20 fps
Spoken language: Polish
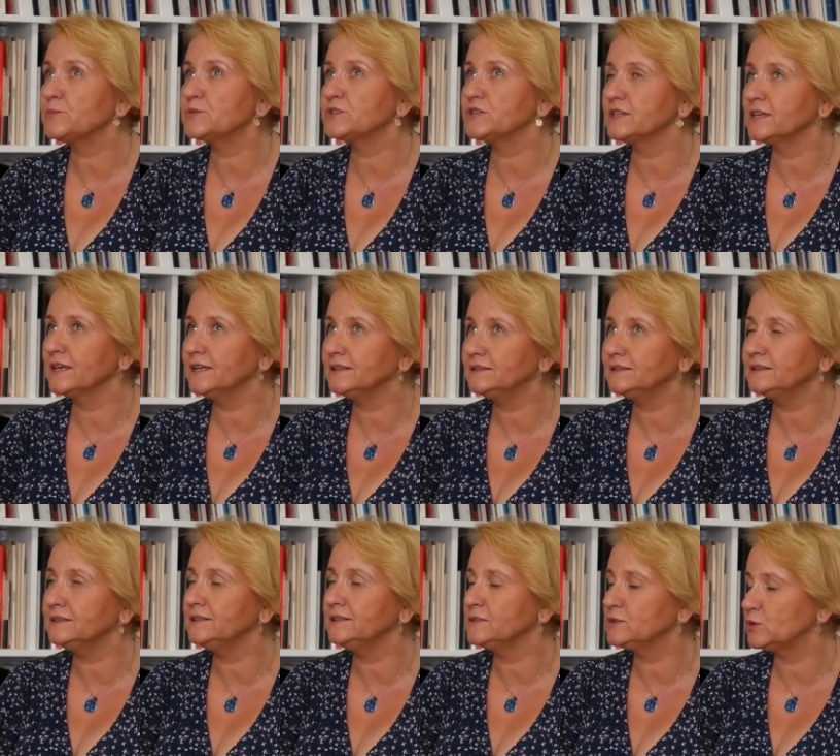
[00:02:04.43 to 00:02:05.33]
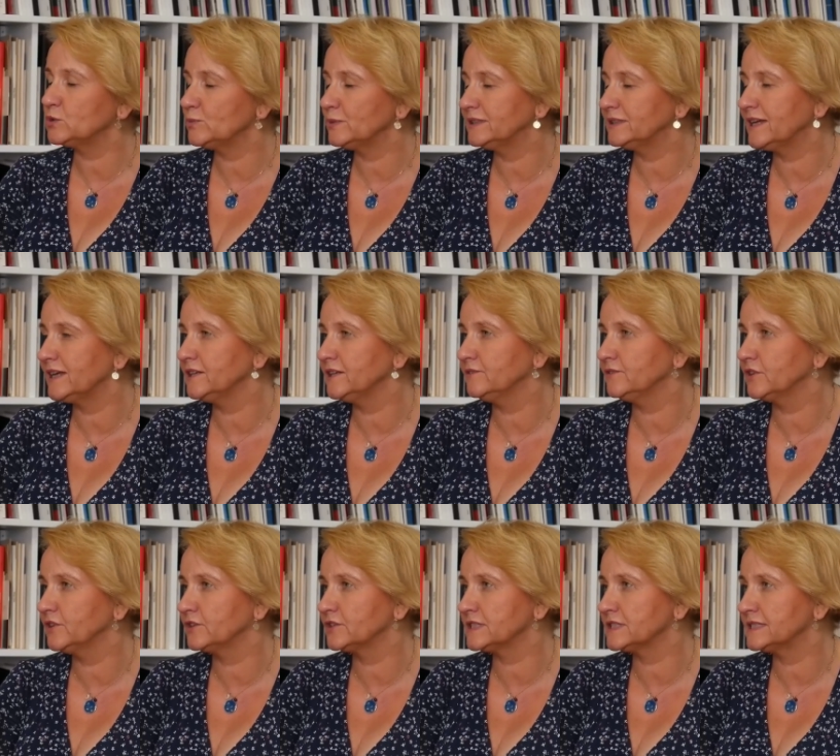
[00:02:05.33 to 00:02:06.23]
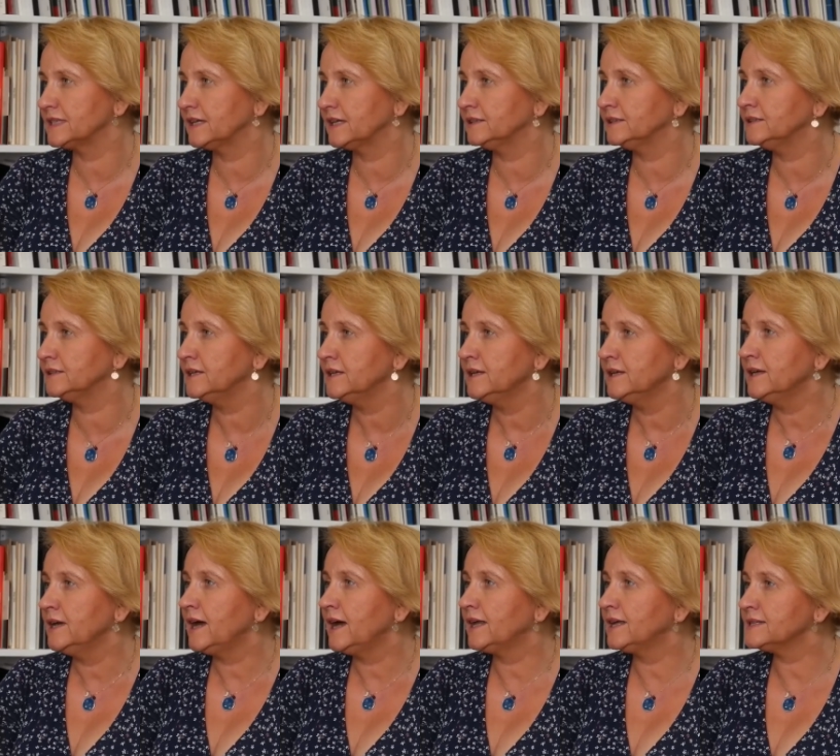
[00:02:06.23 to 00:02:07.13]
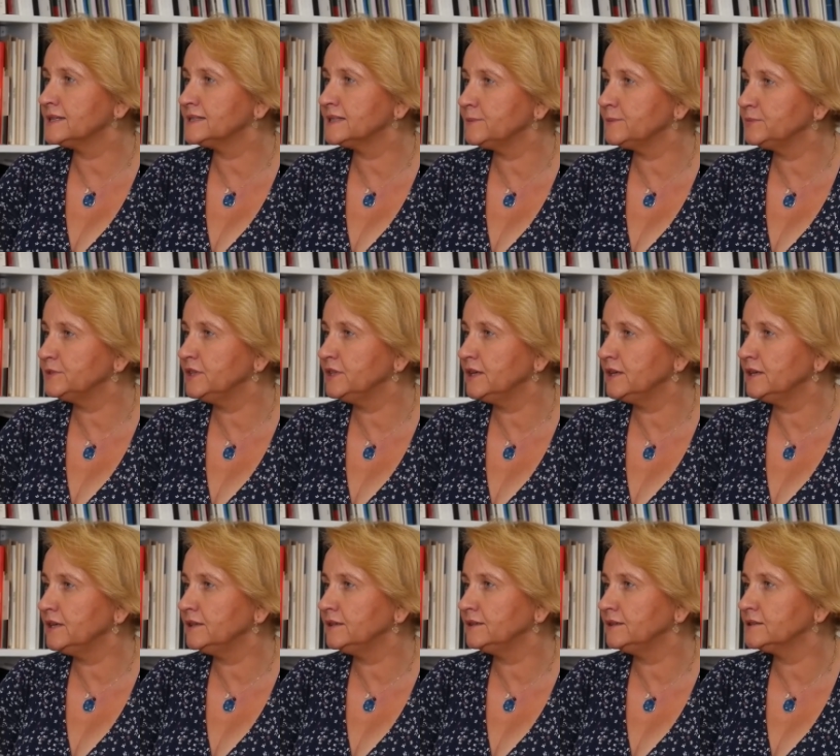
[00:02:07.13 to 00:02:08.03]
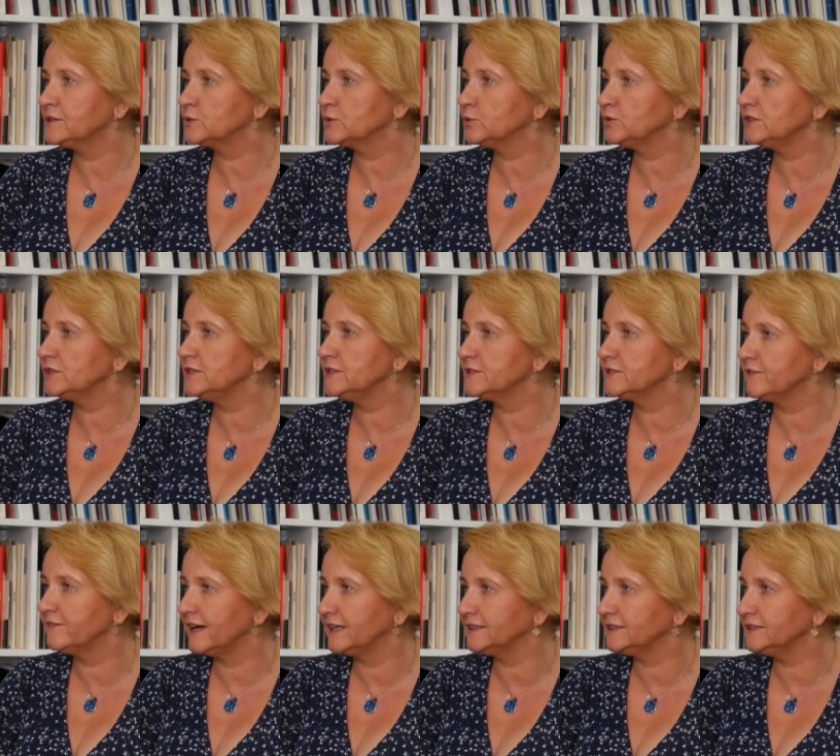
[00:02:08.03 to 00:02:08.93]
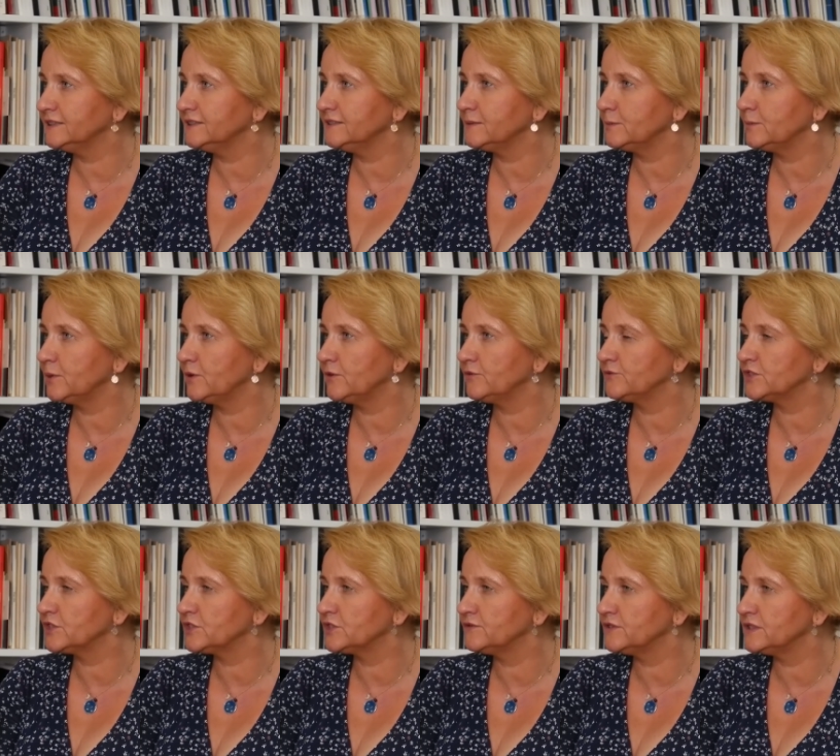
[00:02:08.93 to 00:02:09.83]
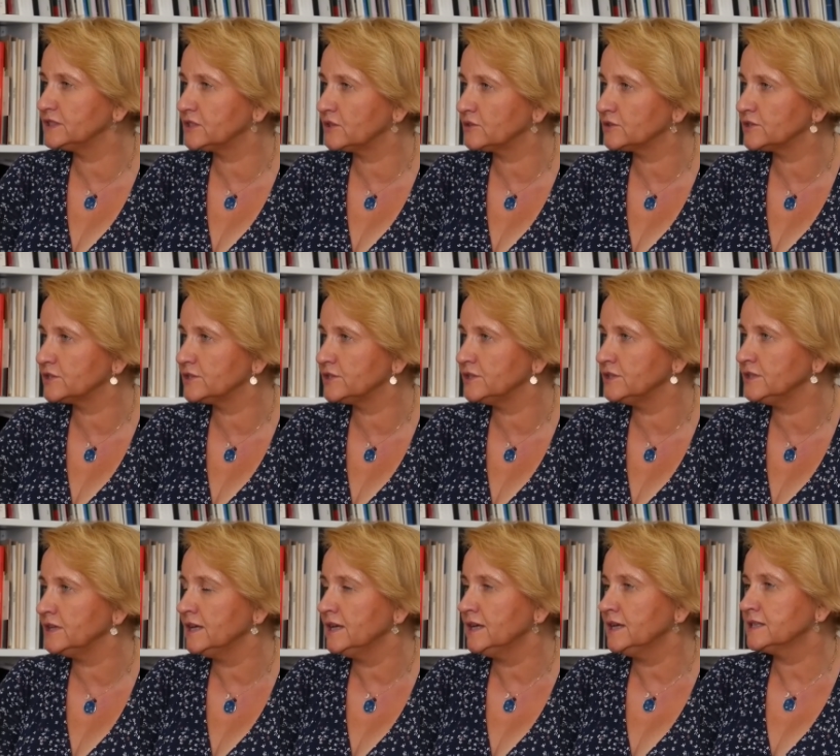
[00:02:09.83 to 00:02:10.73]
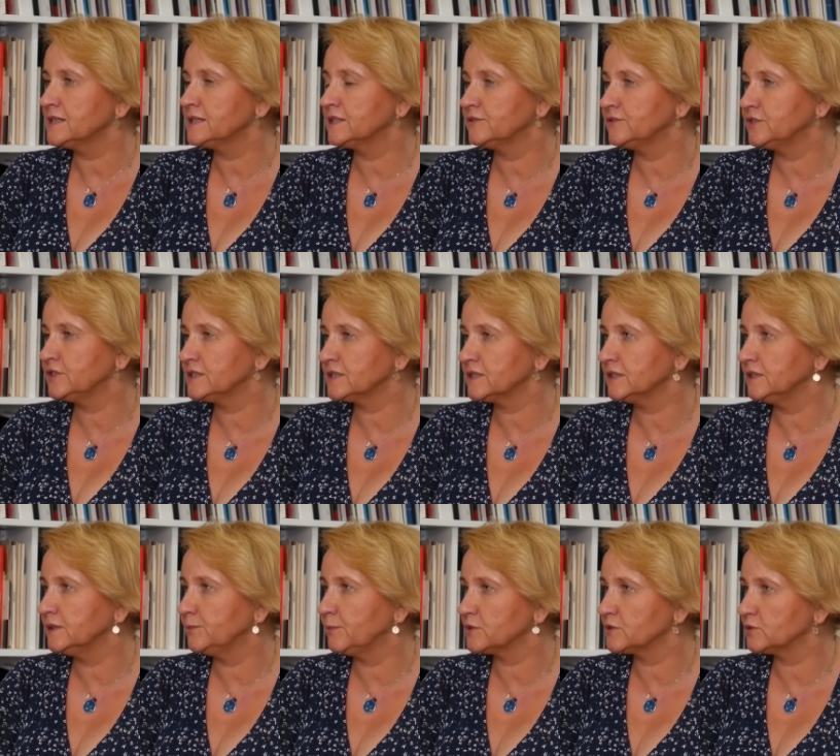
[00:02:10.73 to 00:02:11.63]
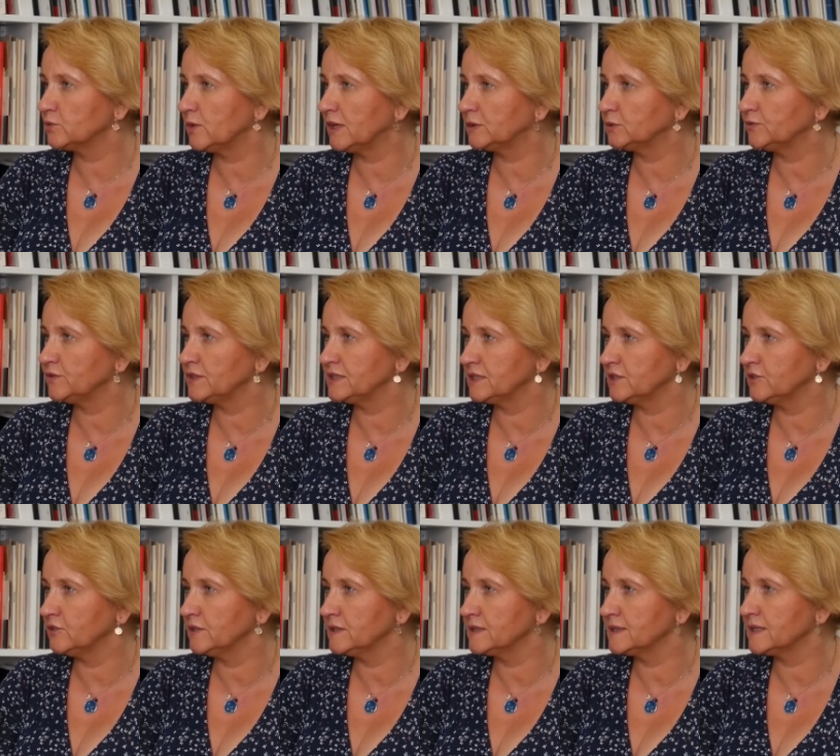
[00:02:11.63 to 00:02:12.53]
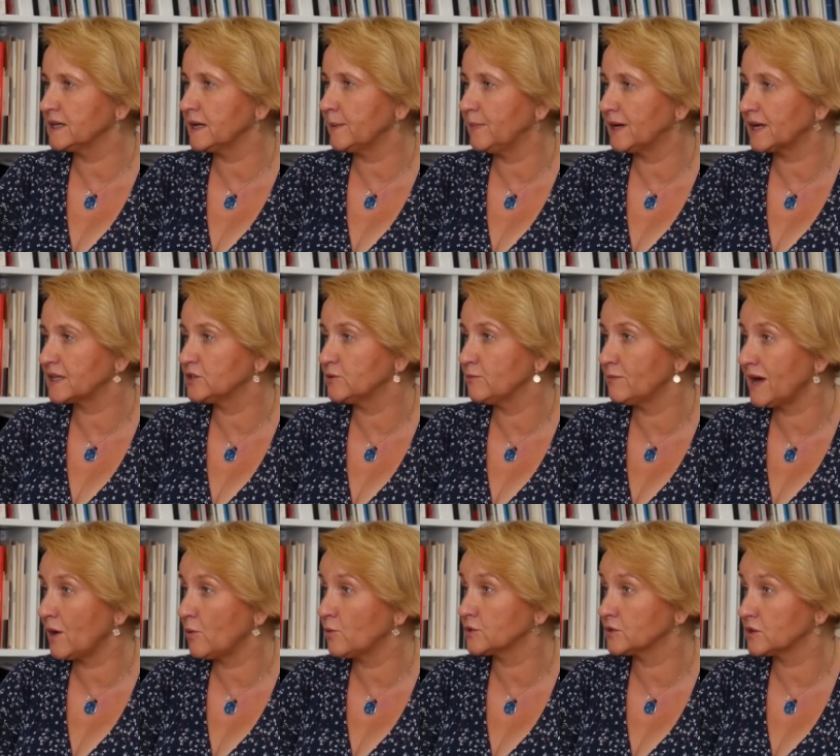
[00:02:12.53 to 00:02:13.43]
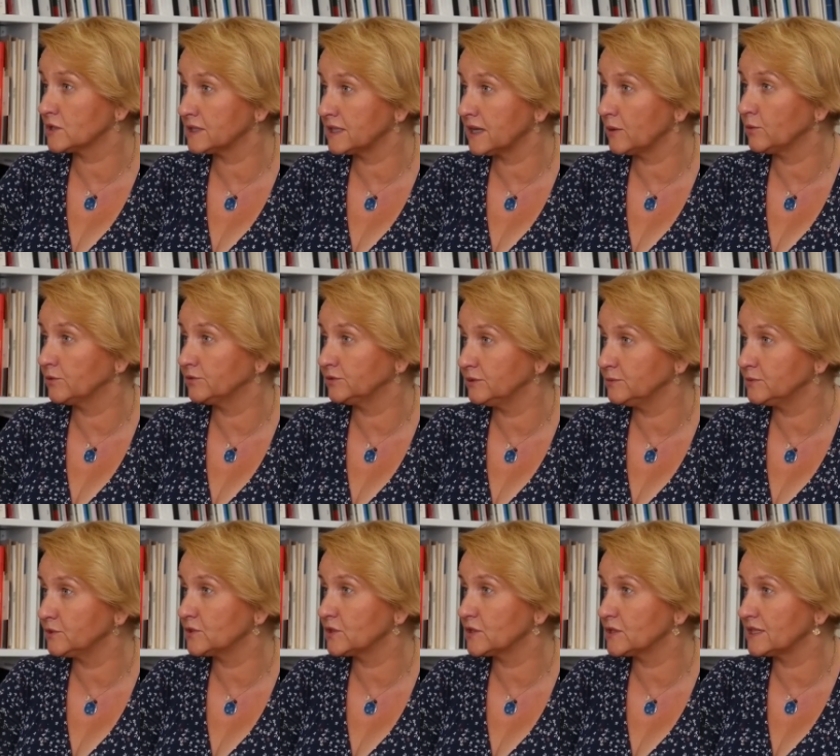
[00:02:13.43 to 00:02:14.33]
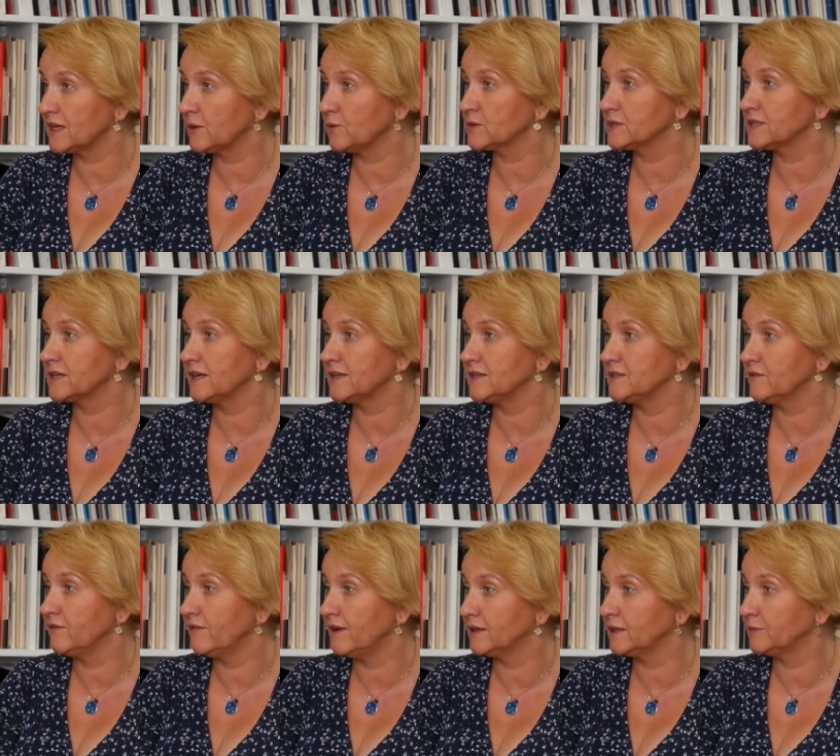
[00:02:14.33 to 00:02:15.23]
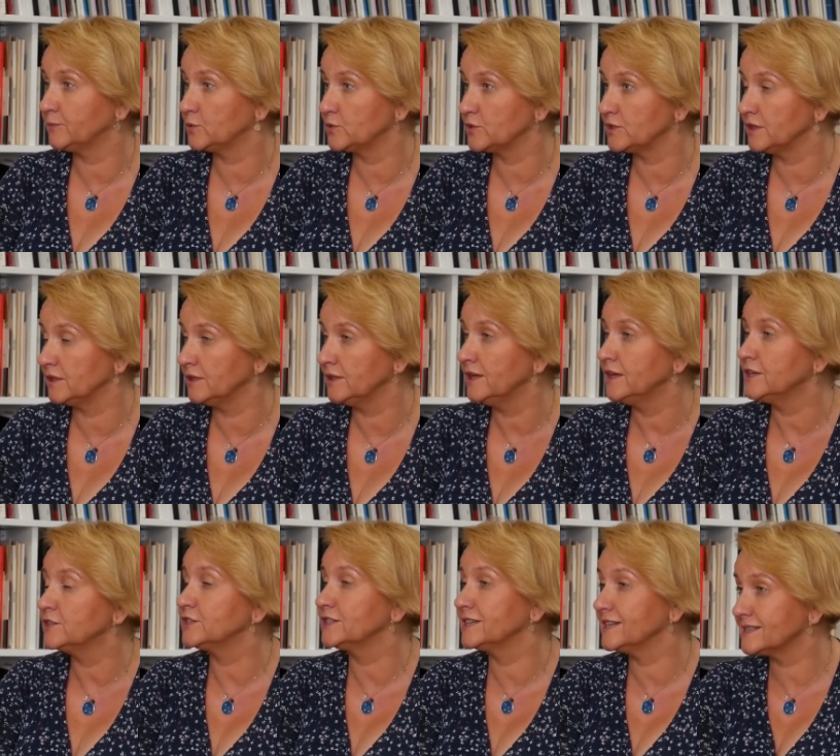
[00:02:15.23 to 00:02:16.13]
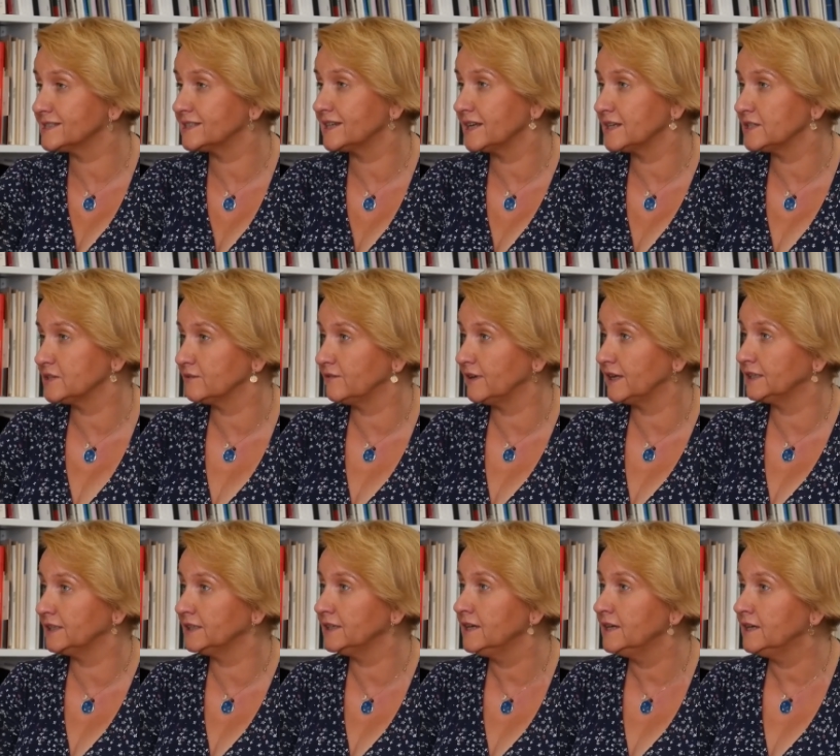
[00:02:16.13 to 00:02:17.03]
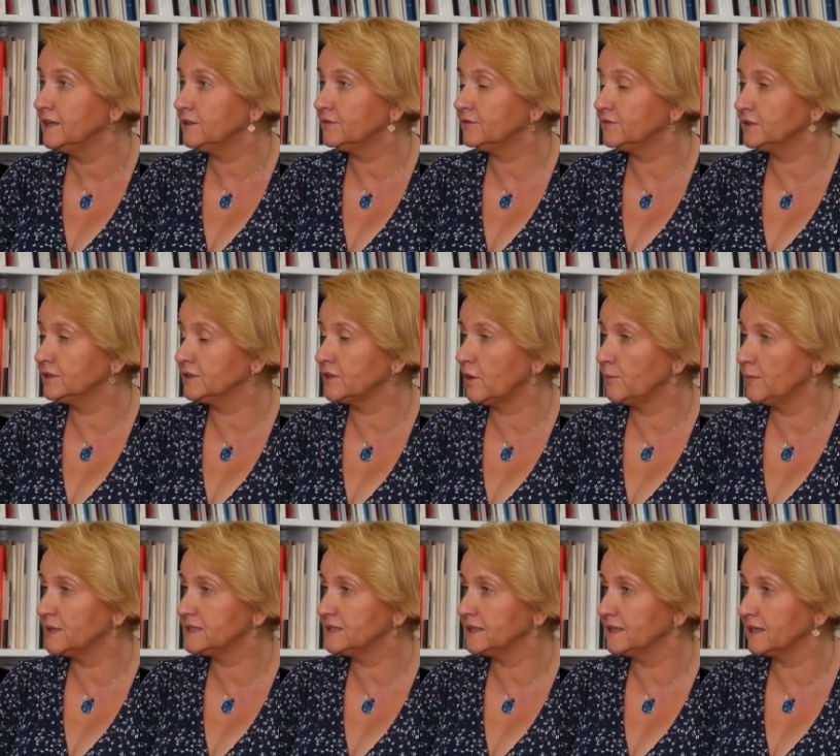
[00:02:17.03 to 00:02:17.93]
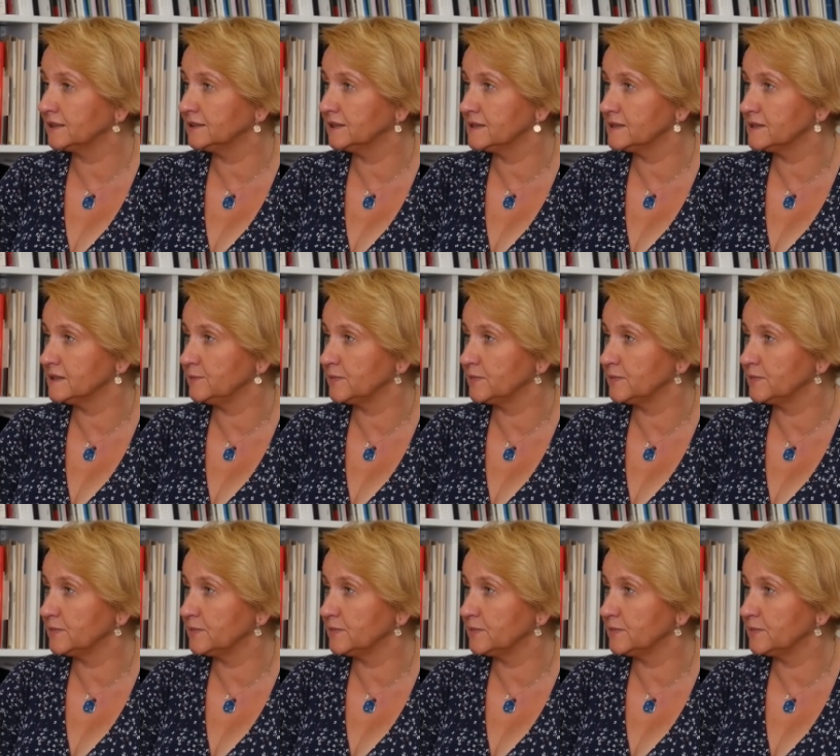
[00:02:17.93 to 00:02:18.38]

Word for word: przejęty, instrumentalnie wykorzystany, a następnie e, zutylizowany, bo w rzeczywistości z tych wszystkich postulatów i z tego języka bardzo mało zostało w tym, co zostało zrealizowane później, czy jest realizowane w obecnej kadencji